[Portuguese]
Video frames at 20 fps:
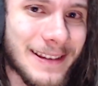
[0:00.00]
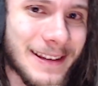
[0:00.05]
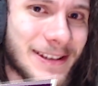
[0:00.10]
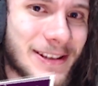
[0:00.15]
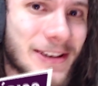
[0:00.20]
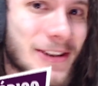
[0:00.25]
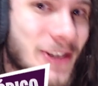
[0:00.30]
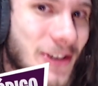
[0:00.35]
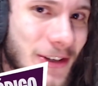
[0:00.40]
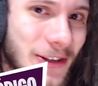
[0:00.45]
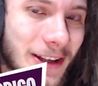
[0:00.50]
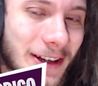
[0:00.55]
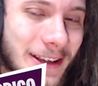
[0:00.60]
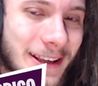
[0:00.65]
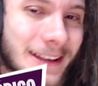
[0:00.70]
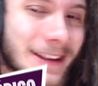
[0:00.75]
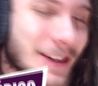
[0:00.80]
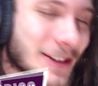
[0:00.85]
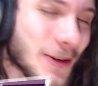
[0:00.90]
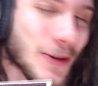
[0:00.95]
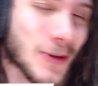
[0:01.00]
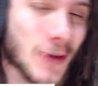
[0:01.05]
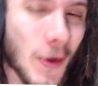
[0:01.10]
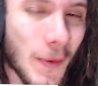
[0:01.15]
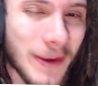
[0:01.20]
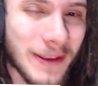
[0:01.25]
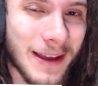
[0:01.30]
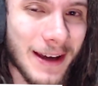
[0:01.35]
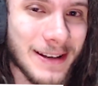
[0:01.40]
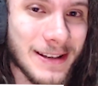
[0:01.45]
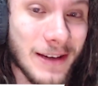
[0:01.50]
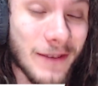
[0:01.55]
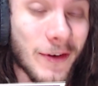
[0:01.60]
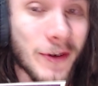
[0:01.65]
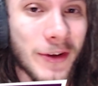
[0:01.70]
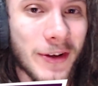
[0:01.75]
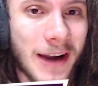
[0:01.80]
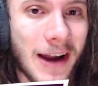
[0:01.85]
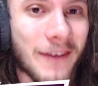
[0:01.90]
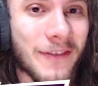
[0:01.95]
desse estilo aqui, deixa nos comentários aí, eu vou
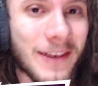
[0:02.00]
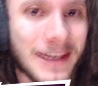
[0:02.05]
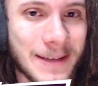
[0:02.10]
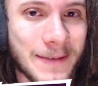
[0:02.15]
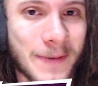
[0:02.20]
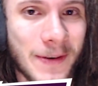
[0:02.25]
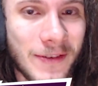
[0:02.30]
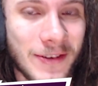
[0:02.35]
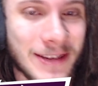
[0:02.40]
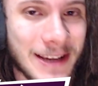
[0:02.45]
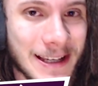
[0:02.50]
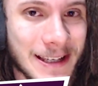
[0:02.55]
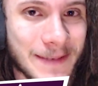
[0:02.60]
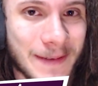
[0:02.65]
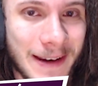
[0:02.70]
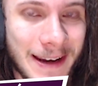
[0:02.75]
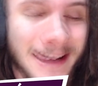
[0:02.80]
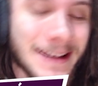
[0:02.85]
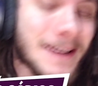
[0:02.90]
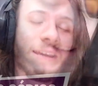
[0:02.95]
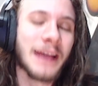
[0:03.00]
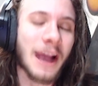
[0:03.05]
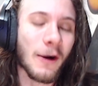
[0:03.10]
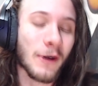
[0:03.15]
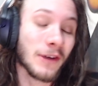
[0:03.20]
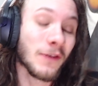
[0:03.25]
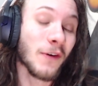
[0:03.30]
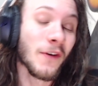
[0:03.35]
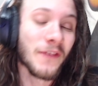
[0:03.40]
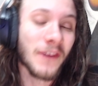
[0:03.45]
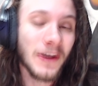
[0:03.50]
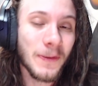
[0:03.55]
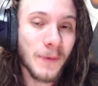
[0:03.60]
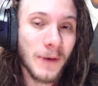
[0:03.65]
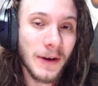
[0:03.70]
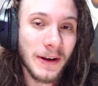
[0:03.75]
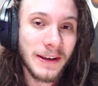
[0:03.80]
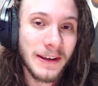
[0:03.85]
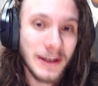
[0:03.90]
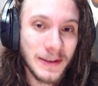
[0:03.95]
adorar fazer pra vocês, beleza? E agora eu vou ficando
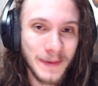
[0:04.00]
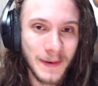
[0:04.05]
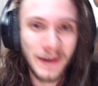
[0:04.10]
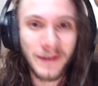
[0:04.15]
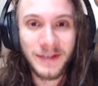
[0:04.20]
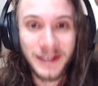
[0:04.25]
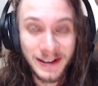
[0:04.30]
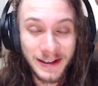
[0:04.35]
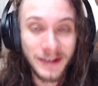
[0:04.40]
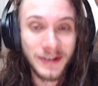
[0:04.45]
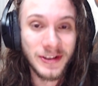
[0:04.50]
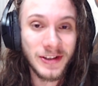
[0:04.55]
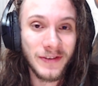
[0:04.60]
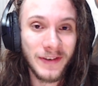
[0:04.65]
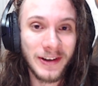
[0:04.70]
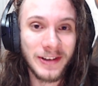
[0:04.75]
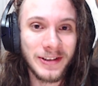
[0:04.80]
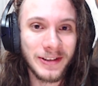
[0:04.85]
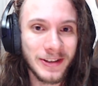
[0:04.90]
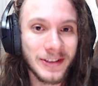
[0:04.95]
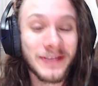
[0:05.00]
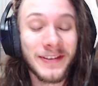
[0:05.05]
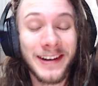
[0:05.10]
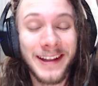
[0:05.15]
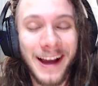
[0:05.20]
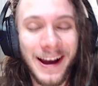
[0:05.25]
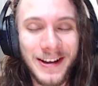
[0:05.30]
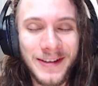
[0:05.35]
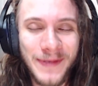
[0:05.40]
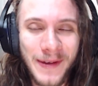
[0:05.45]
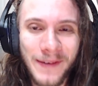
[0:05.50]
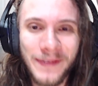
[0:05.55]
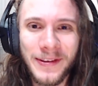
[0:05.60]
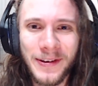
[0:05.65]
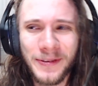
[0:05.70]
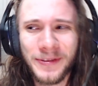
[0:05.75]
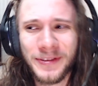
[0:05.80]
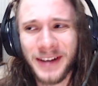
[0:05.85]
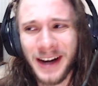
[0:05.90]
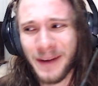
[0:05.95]
por aqui, espero que vocês tenham se divertido de verdade mesmo.
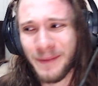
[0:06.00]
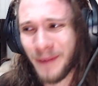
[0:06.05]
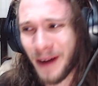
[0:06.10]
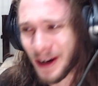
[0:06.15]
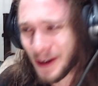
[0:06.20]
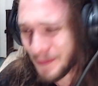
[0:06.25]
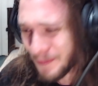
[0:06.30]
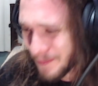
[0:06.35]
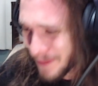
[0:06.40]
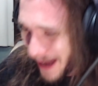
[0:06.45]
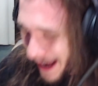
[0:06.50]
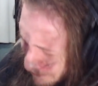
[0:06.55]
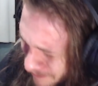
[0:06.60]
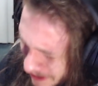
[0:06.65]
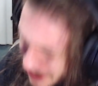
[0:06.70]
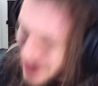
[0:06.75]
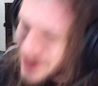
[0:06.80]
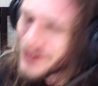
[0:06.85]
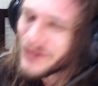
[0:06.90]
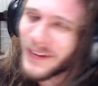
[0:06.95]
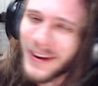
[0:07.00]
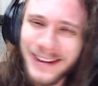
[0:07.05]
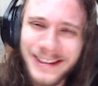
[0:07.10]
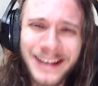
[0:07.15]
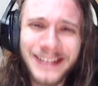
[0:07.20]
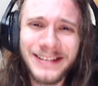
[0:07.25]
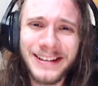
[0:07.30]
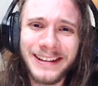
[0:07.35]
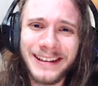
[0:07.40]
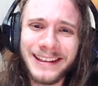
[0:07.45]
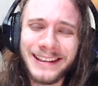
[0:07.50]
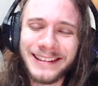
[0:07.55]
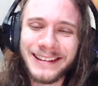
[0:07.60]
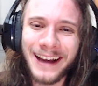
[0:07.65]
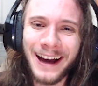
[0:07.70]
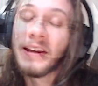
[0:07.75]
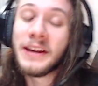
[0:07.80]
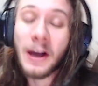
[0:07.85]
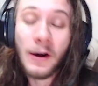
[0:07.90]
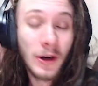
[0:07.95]
Deu um trabalho pra gente fazer isso aqui,
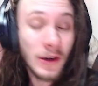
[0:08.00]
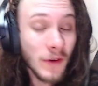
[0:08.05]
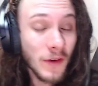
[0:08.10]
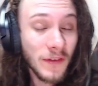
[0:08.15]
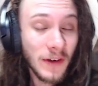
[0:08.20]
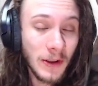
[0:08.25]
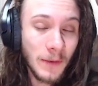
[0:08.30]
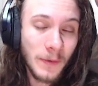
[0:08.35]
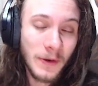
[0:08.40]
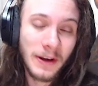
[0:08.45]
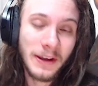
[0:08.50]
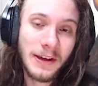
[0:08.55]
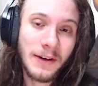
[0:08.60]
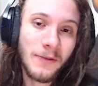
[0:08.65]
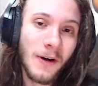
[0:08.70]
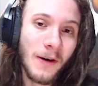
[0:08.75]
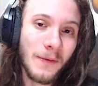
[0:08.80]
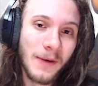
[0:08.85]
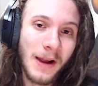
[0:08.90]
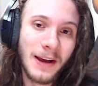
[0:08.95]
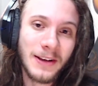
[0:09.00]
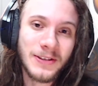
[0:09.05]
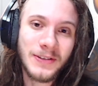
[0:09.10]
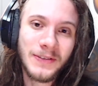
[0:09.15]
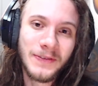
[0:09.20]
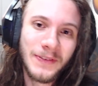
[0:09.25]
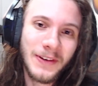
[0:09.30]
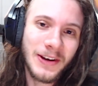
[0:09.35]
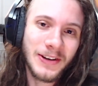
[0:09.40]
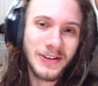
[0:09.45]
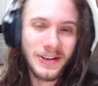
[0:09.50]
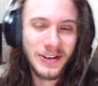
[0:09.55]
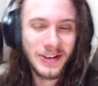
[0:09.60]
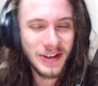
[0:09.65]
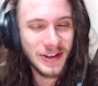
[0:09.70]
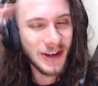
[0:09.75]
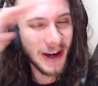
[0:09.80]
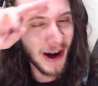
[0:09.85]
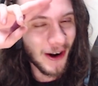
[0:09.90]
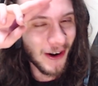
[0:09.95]
tá? E agora eu vou ficando por aqui, um abraço, um beijo e
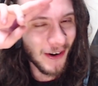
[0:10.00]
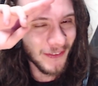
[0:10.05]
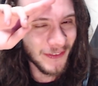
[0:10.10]
tchau,